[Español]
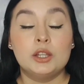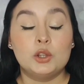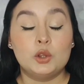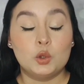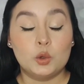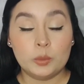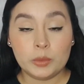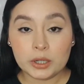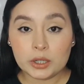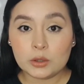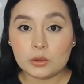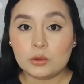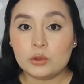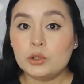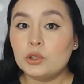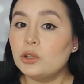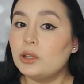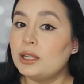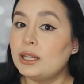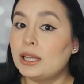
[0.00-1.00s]
Número
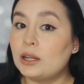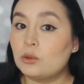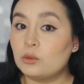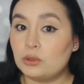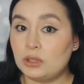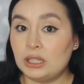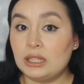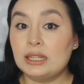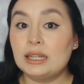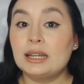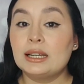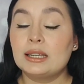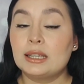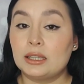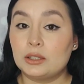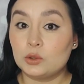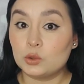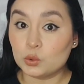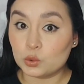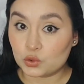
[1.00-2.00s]
uno, de la rutina
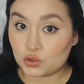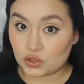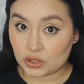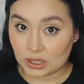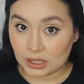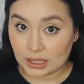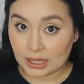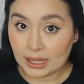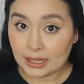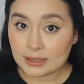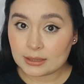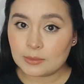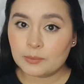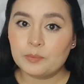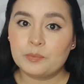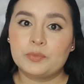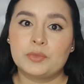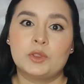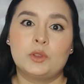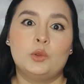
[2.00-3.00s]
que tú sigas.
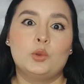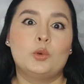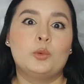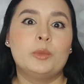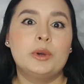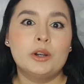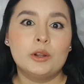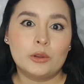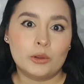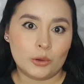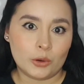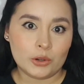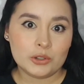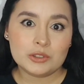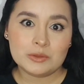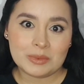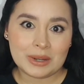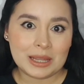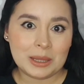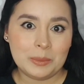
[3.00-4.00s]
Número
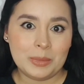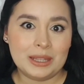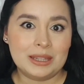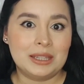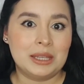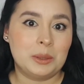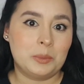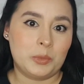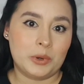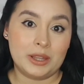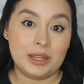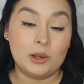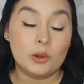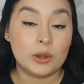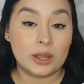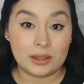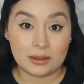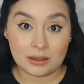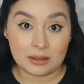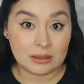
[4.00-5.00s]
dos, va a depender pues de lo
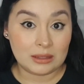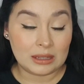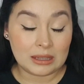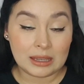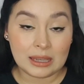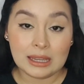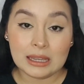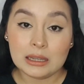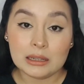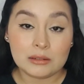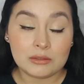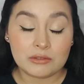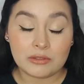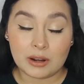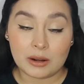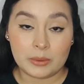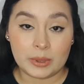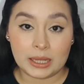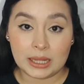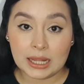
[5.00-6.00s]
que te indique el
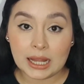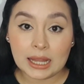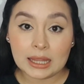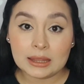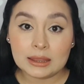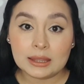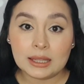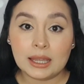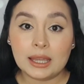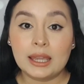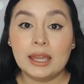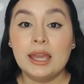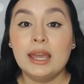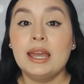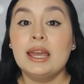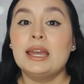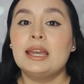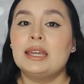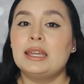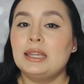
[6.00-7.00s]
fabricante
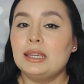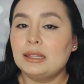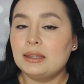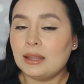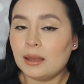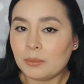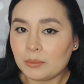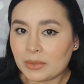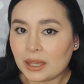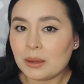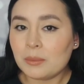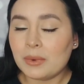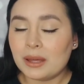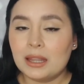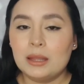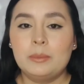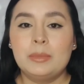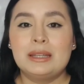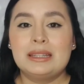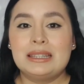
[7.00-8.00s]
y también va a
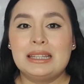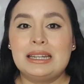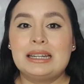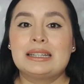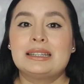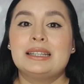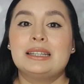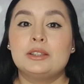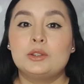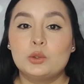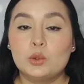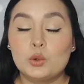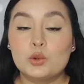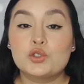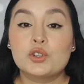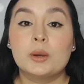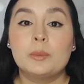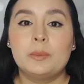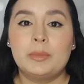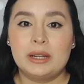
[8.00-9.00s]
depender de tus
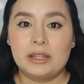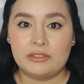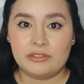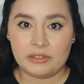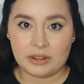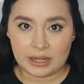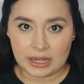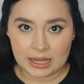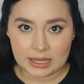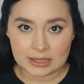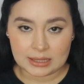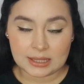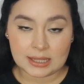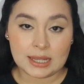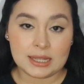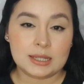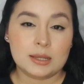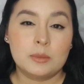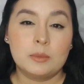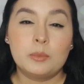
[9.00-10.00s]

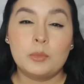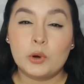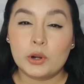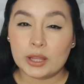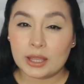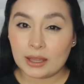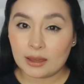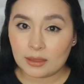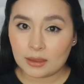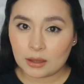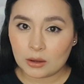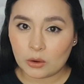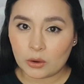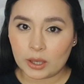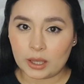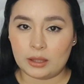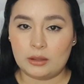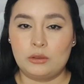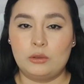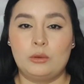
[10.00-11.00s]
preferencias. ¿Por qué digo
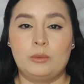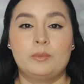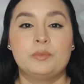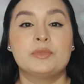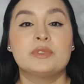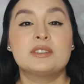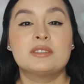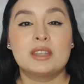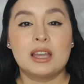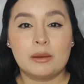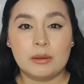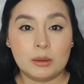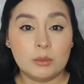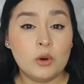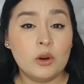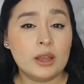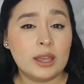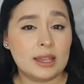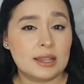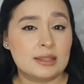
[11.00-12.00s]
esto?
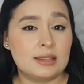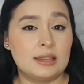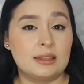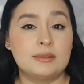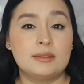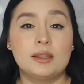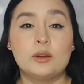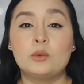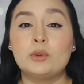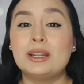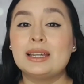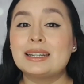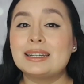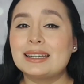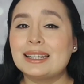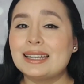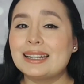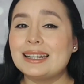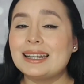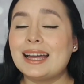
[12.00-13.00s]
Sabemos que existe una
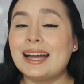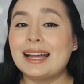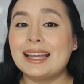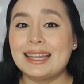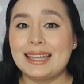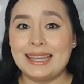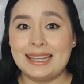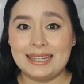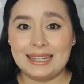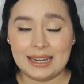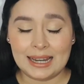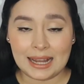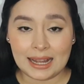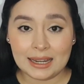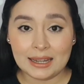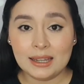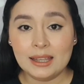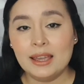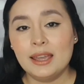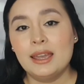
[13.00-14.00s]
regla
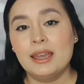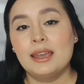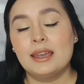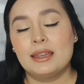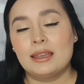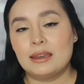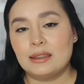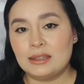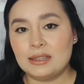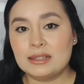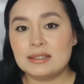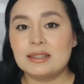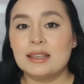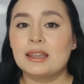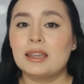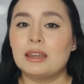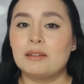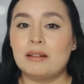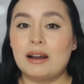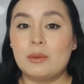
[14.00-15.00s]
general que
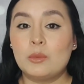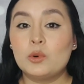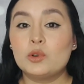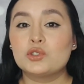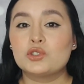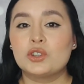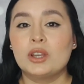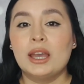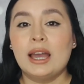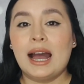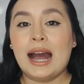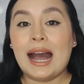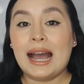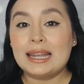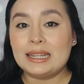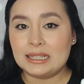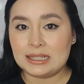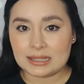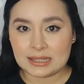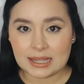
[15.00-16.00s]
dice que vamos a
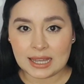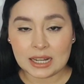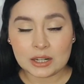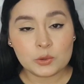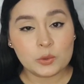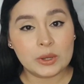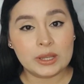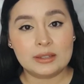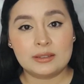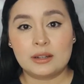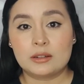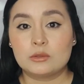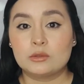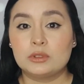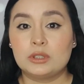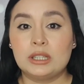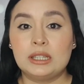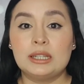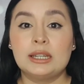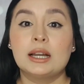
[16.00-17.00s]
iniciar nuestra
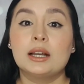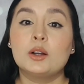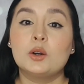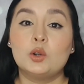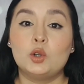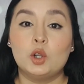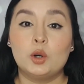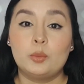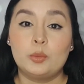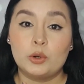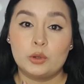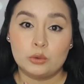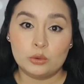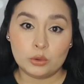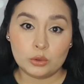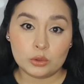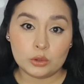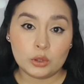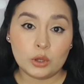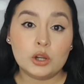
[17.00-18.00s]
rutina con los
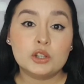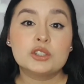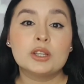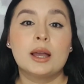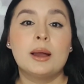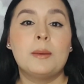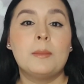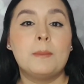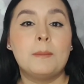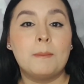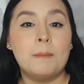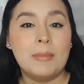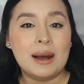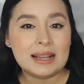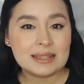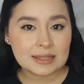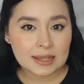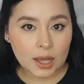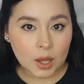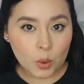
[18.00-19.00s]
productos
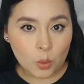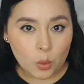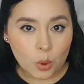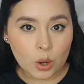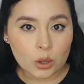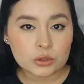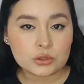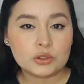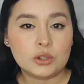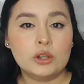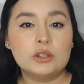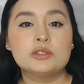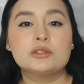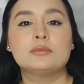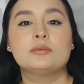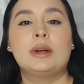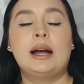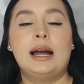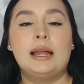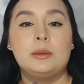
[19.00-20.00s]
más acuosos
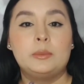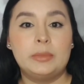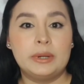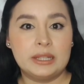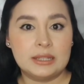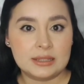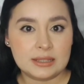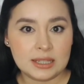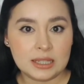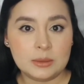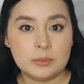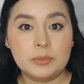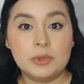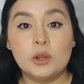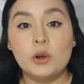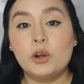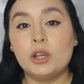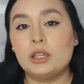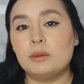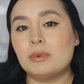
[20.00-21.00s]
al
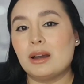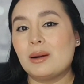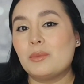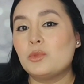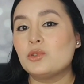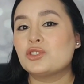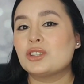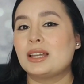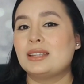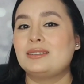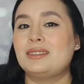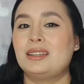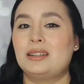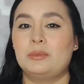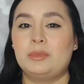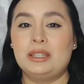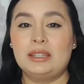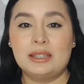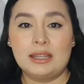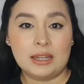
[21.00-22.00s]
principio y vamos a
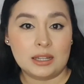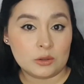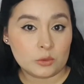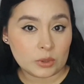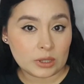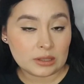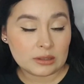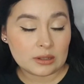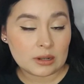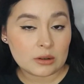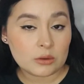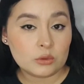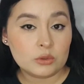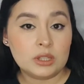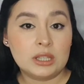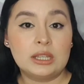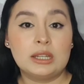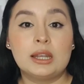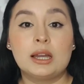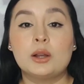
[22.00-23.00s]
terminar nuestra
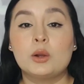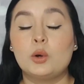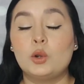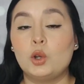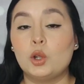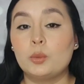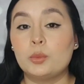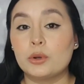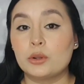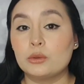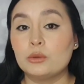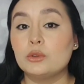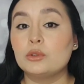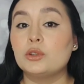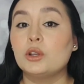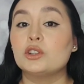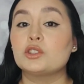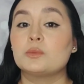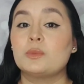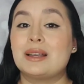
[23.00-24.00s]
rutina con los
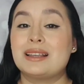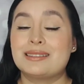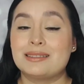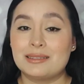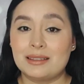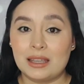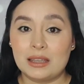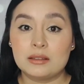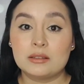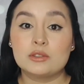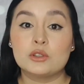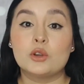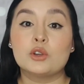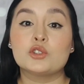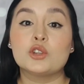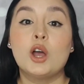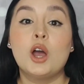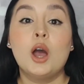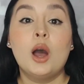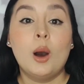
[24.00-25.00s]
productos más
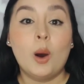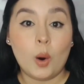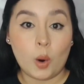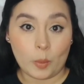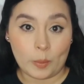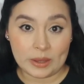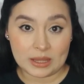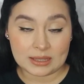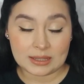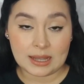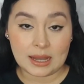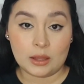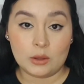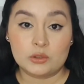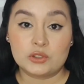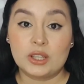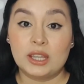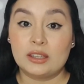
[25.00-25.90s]
densos o pesados.